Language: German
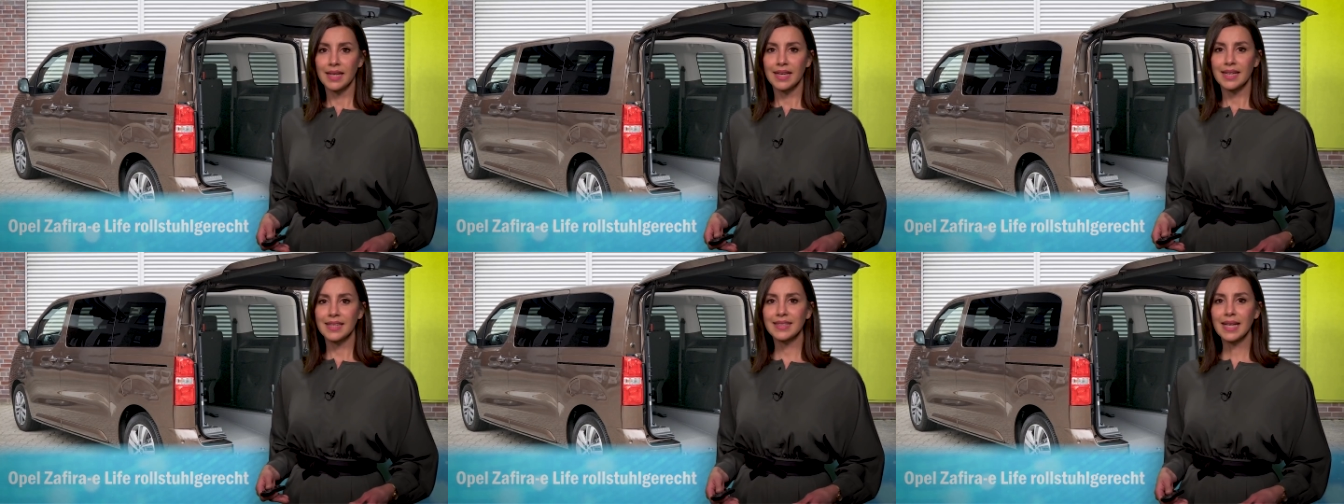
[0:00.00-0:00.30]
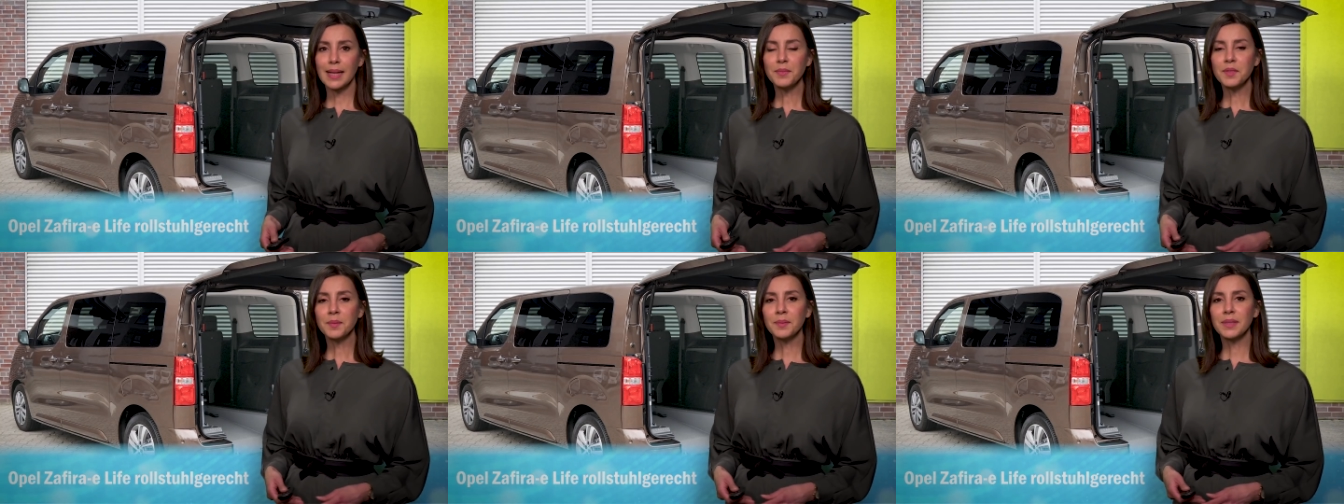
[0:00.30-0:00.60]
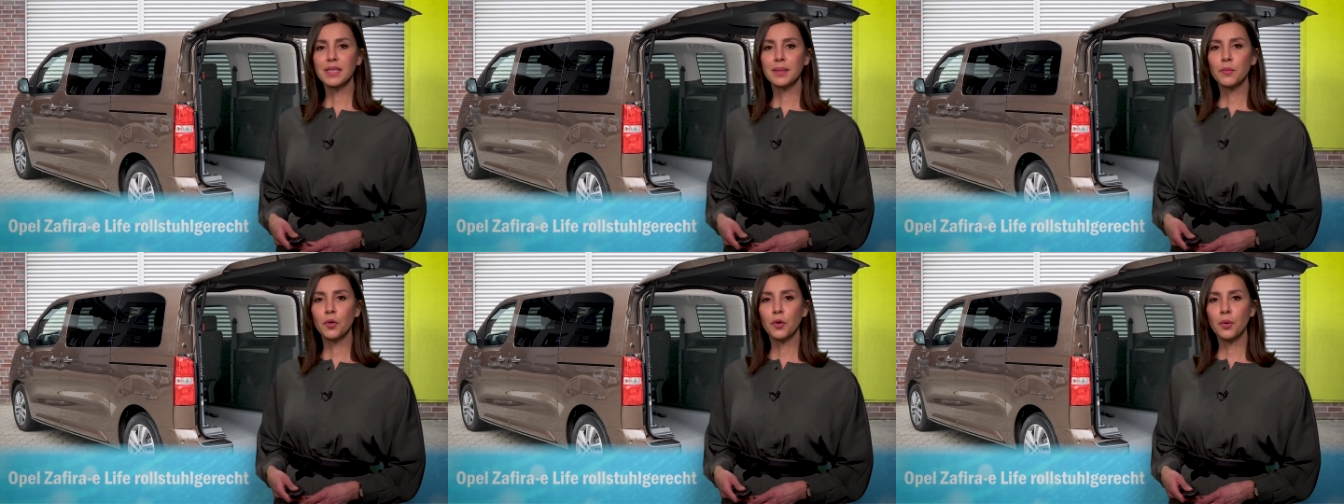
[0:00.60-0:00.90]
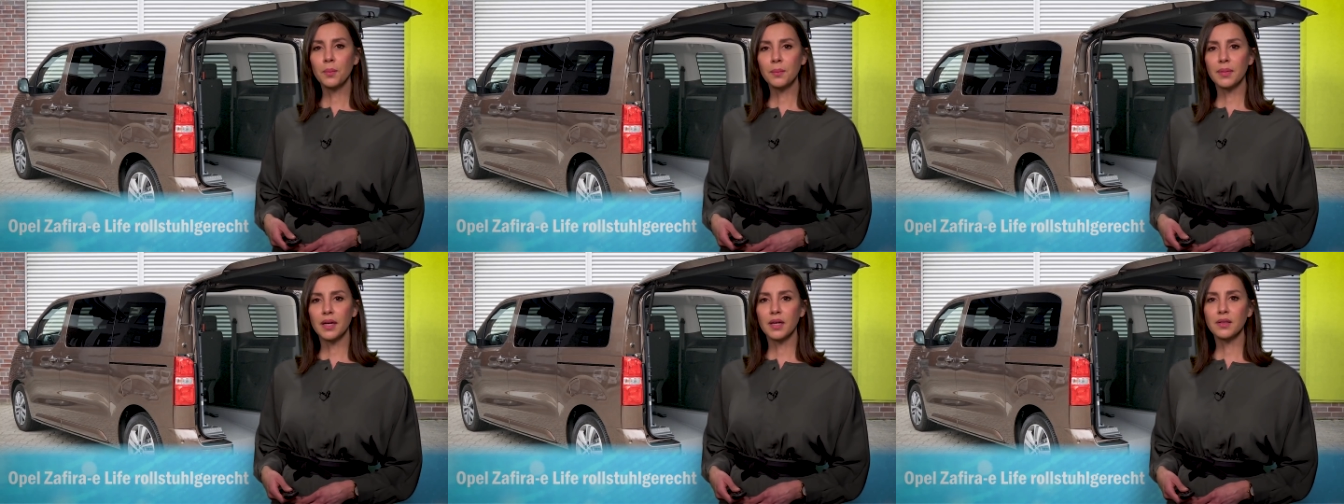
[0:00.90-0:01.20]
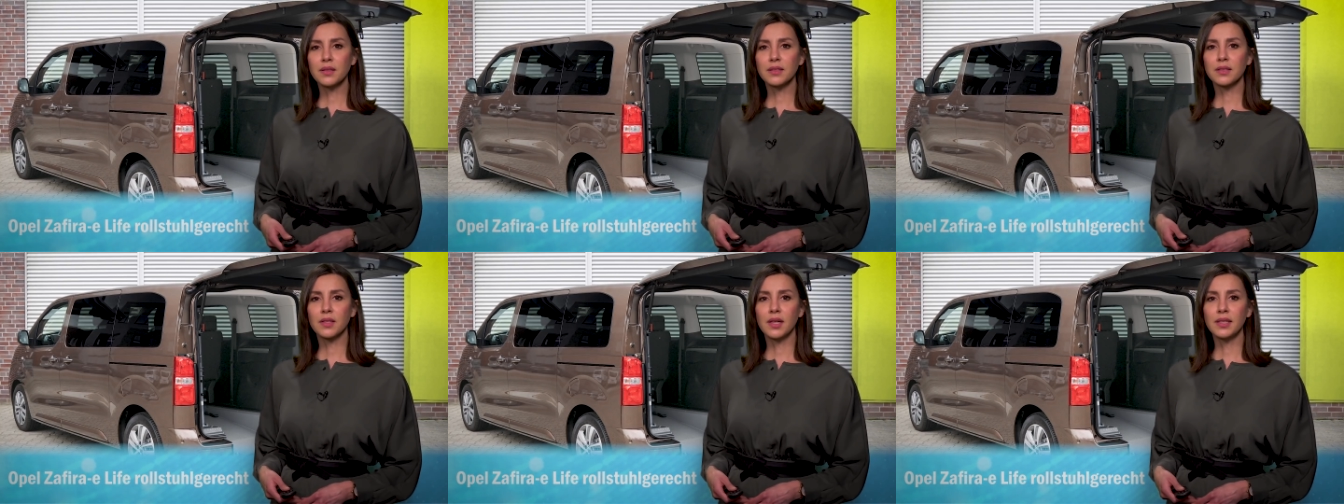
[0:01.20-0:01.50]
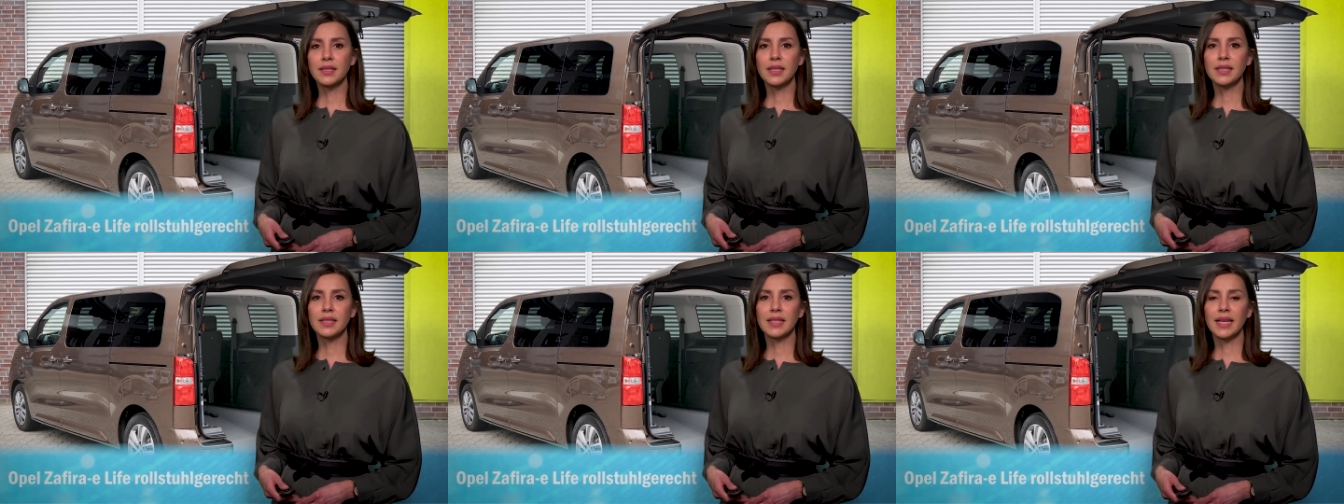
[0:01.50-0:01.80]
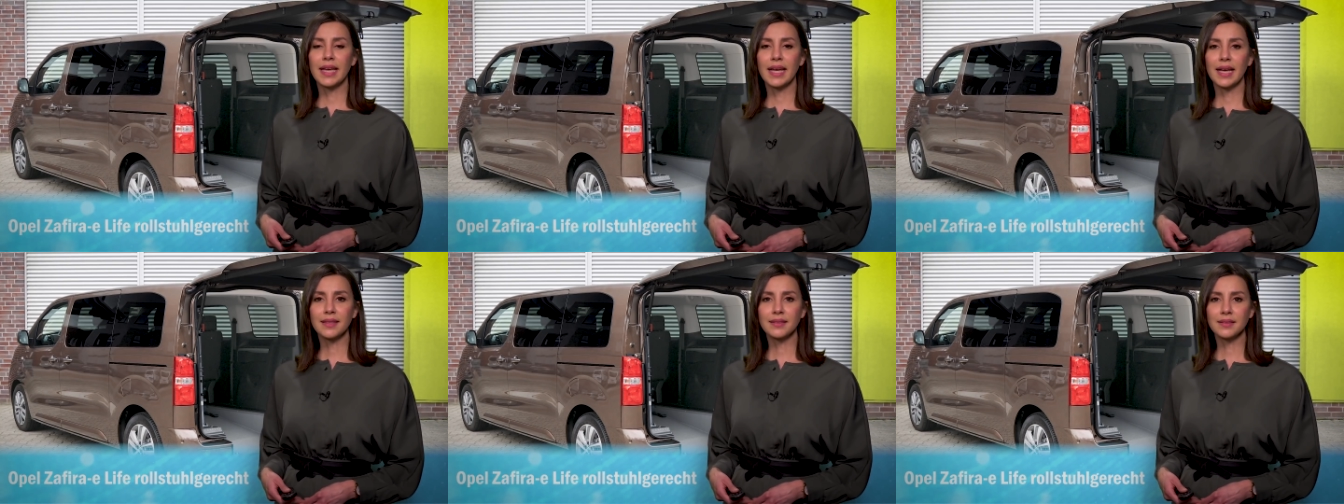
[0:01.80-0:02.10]
Selbst mit dem Umbau sollen in
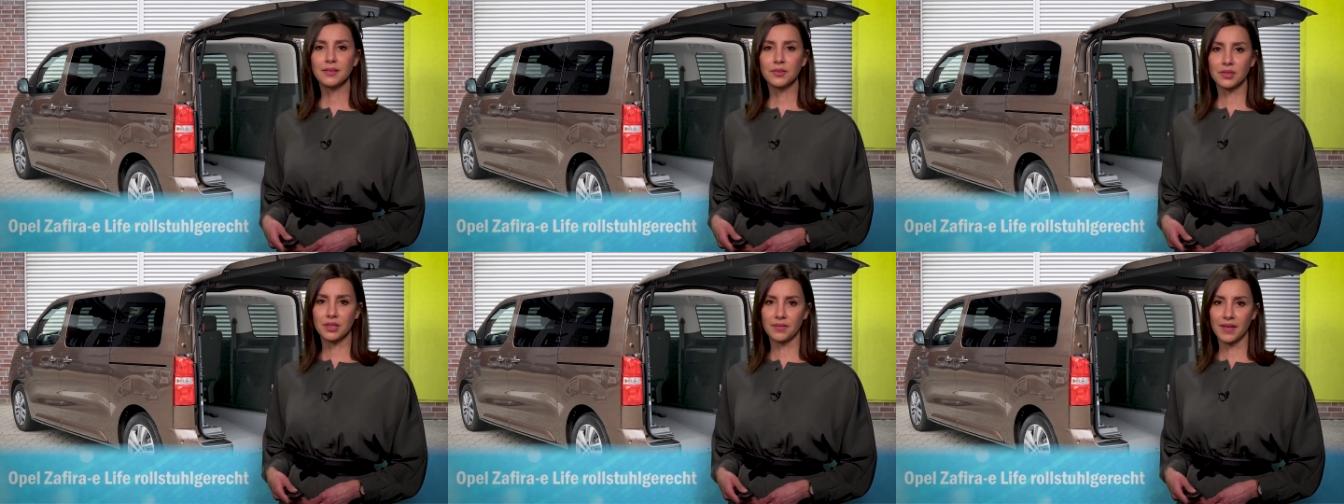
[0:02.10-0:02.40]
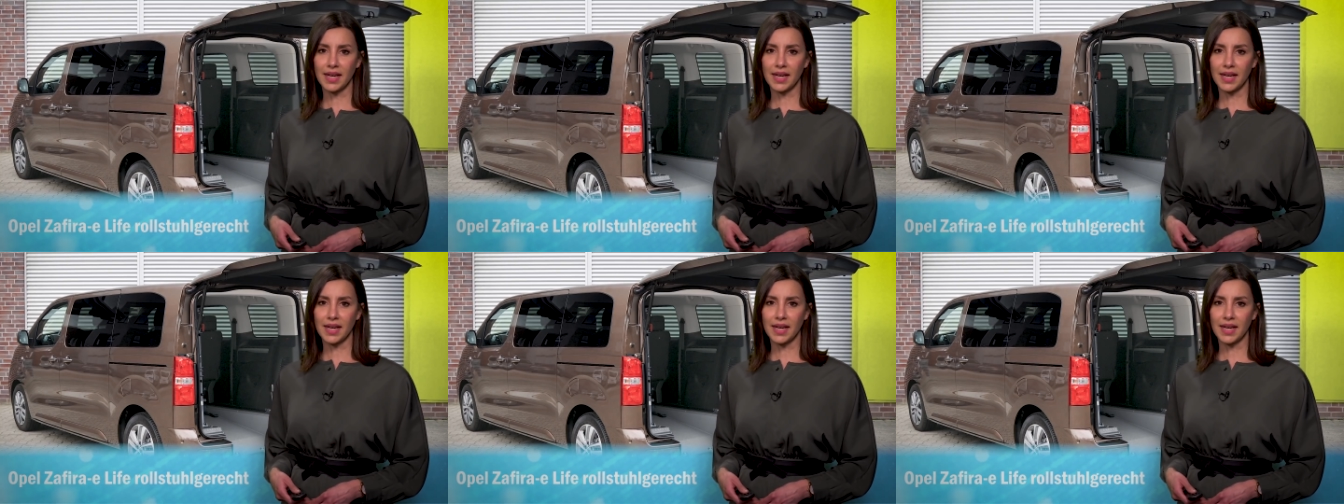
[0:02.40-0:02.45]
der ersten und